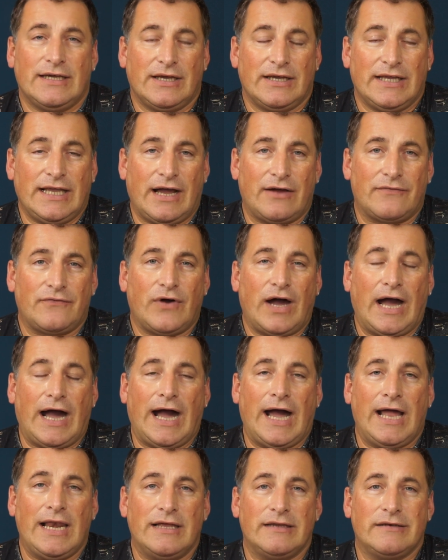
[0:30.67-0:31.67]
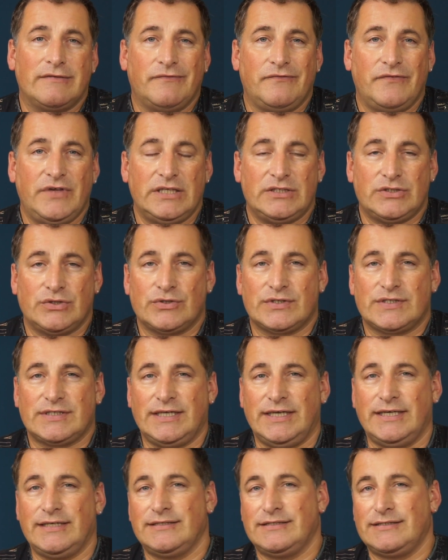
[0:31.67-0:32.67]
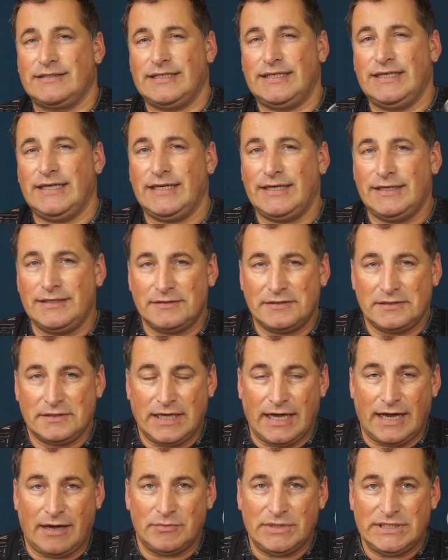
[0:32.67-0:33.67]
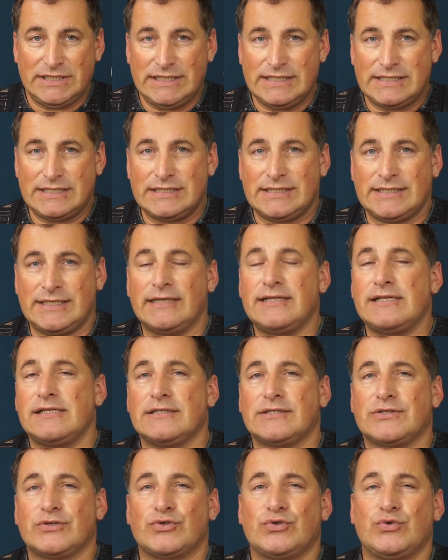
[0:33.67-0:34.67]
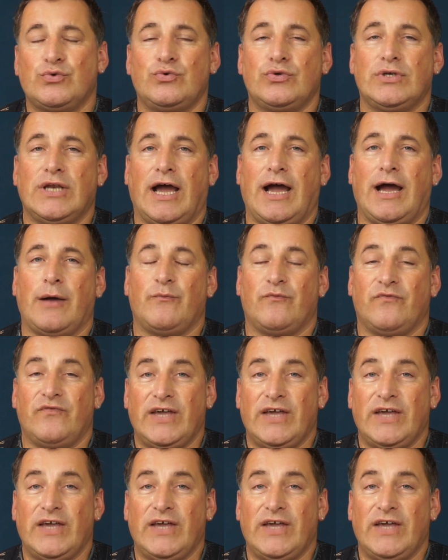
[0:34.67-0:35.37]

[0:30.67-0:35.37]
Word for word: ja vor allen Videos sehen, die ja mit diesen Zetteln zu tun haben.